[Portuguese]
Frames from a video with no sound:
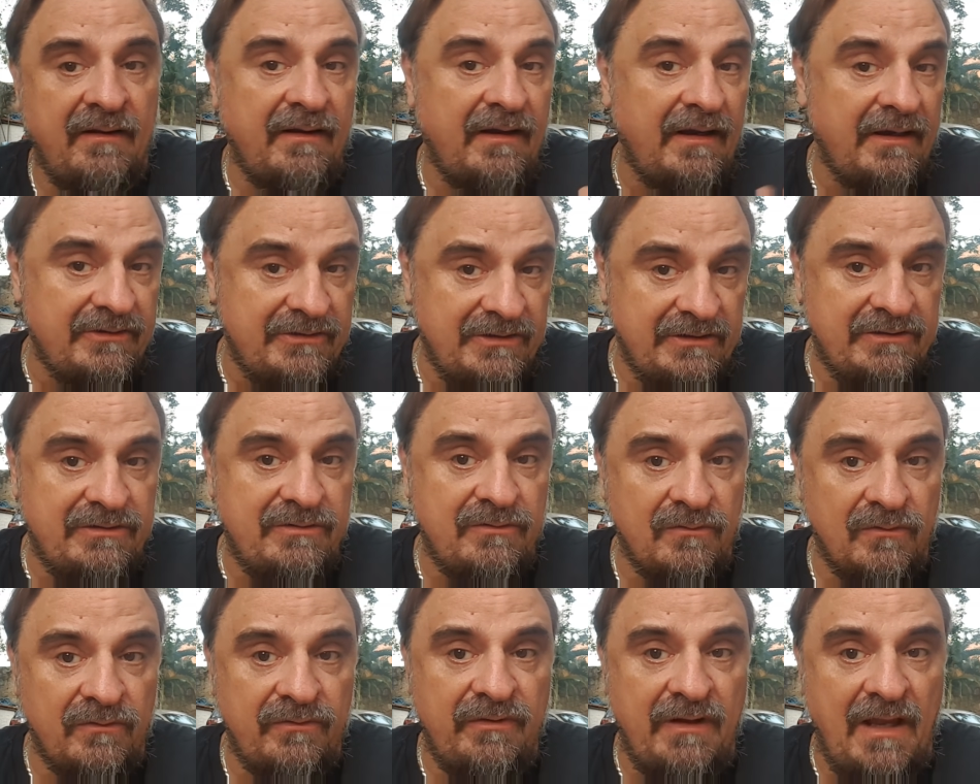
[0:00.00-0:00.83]
a gente
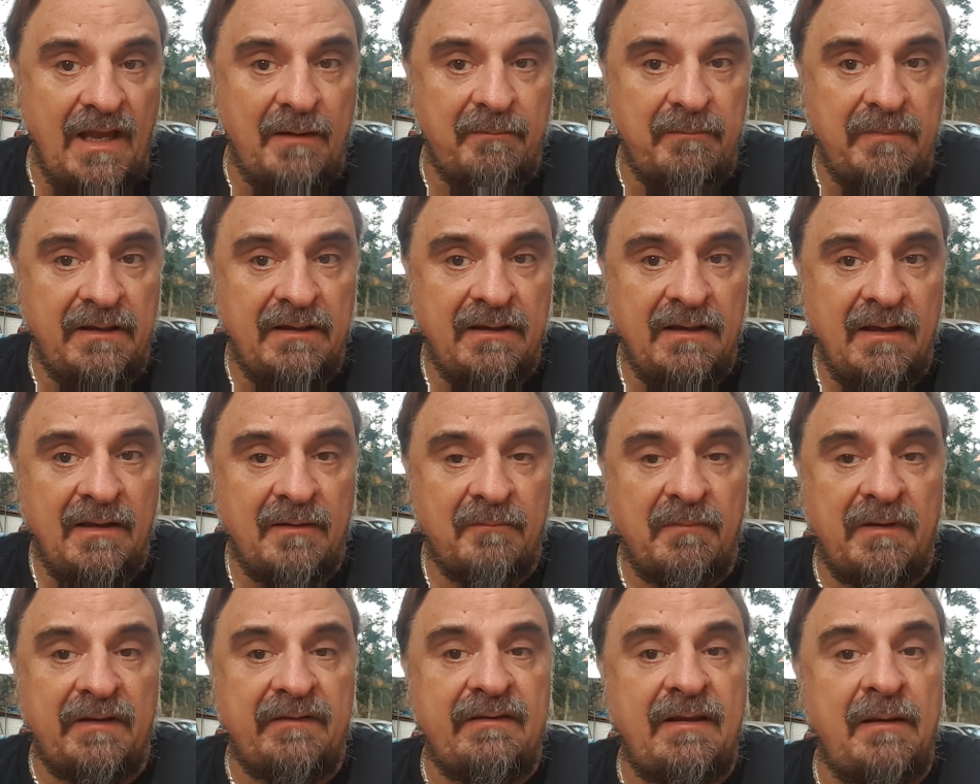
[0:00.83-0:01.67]
não sabe,
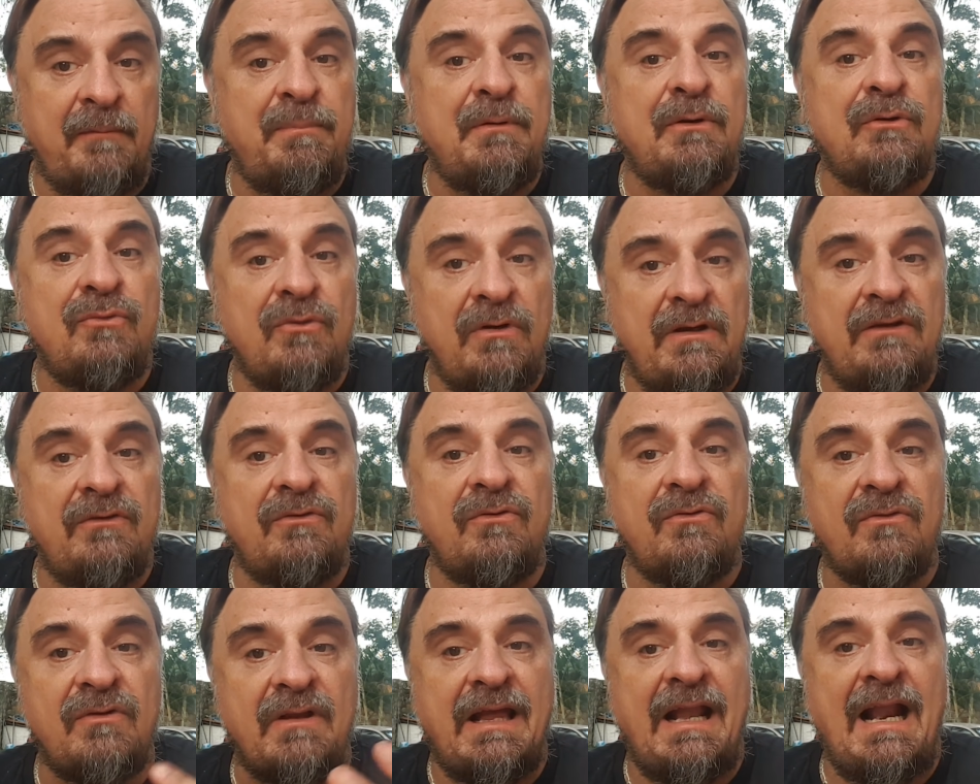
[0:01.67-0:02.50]
mas tem
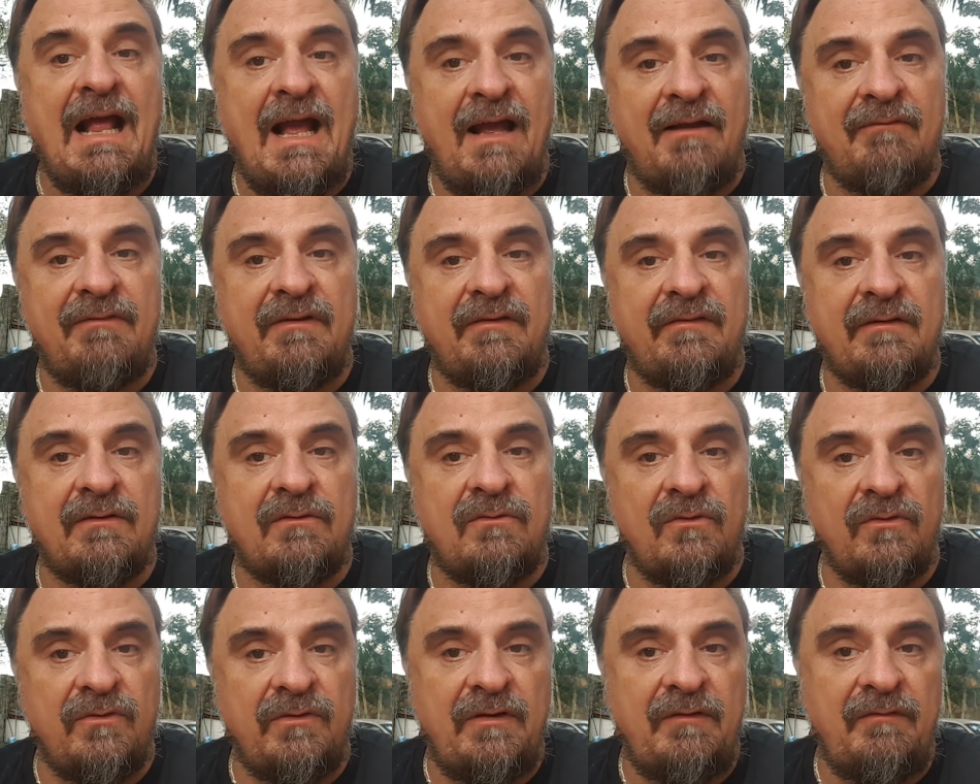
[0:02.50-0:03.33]
prejuízos graves,
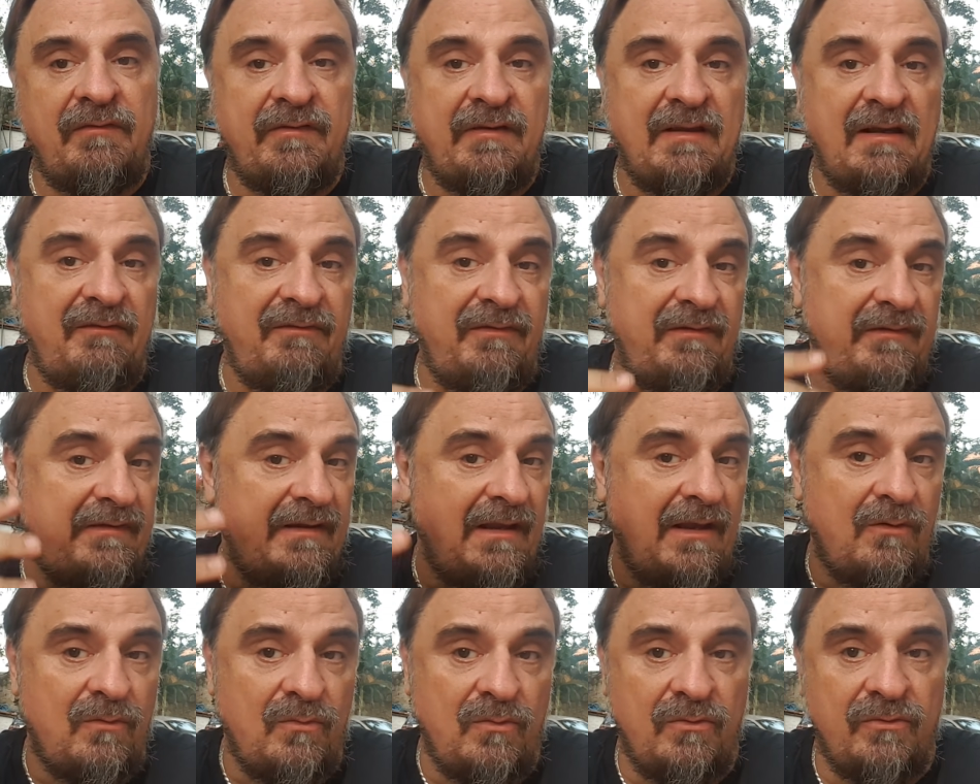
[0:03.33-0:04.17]
inclusive se ele
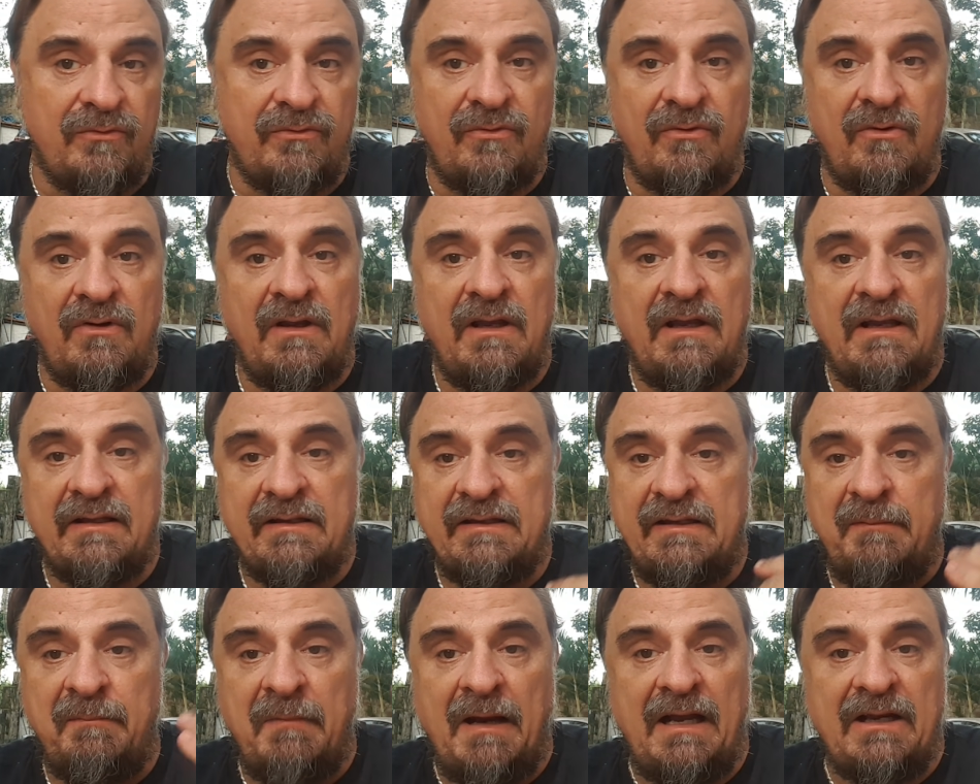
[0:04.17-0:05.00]
fizer uso
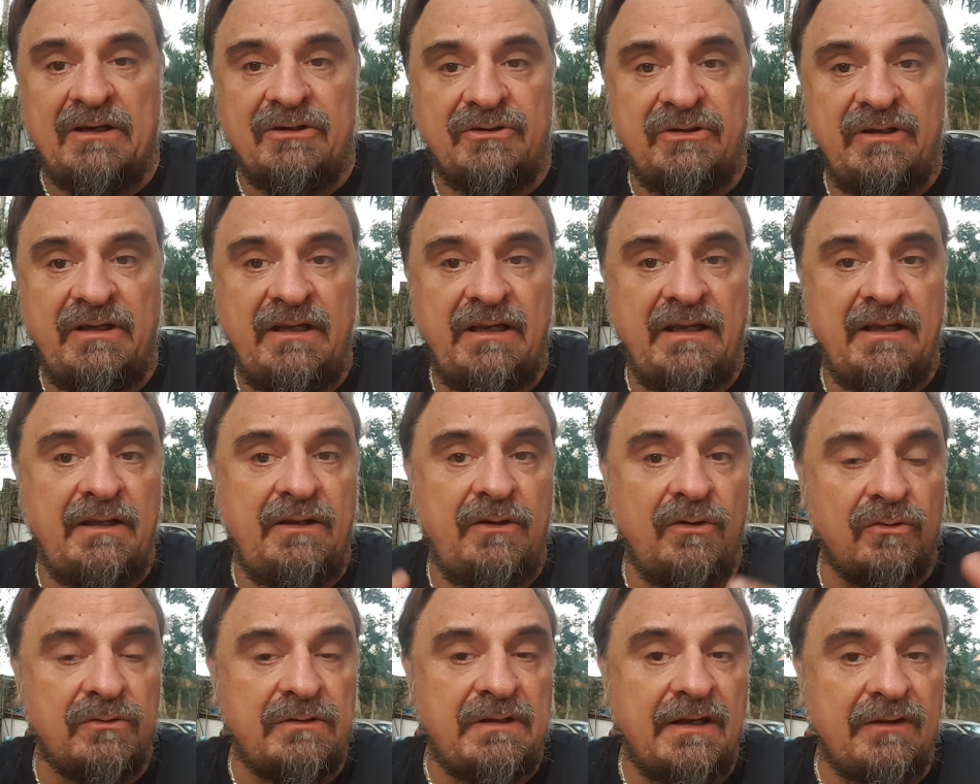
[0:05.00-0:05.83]
de magia
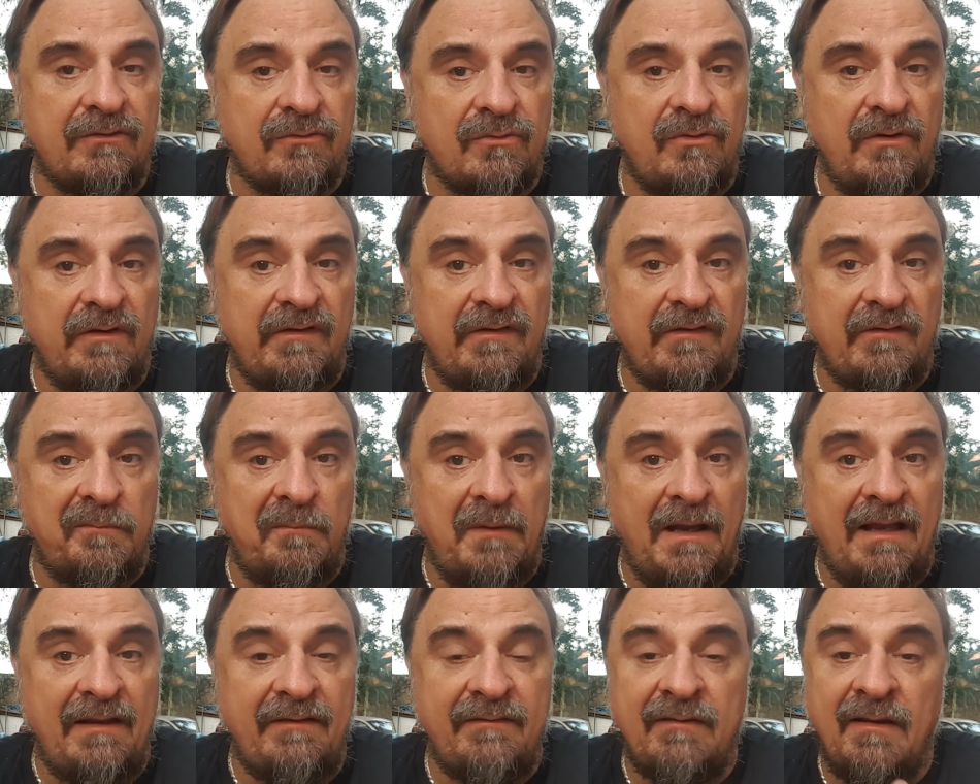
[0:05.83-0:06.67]
e outras coisas
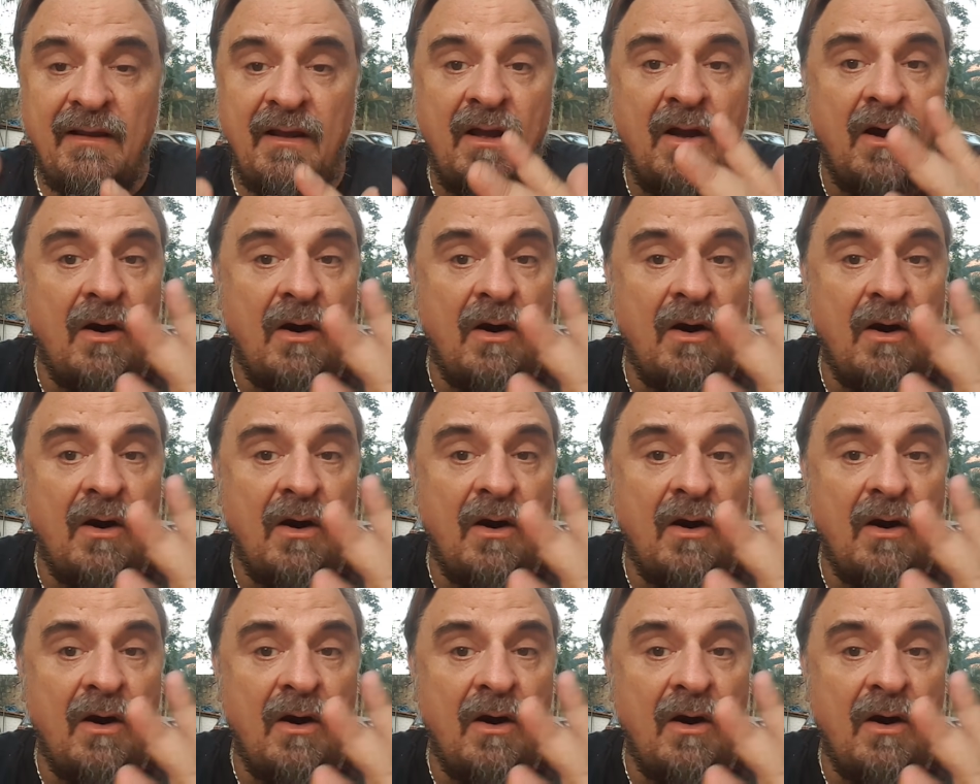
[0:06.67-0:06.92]
mais,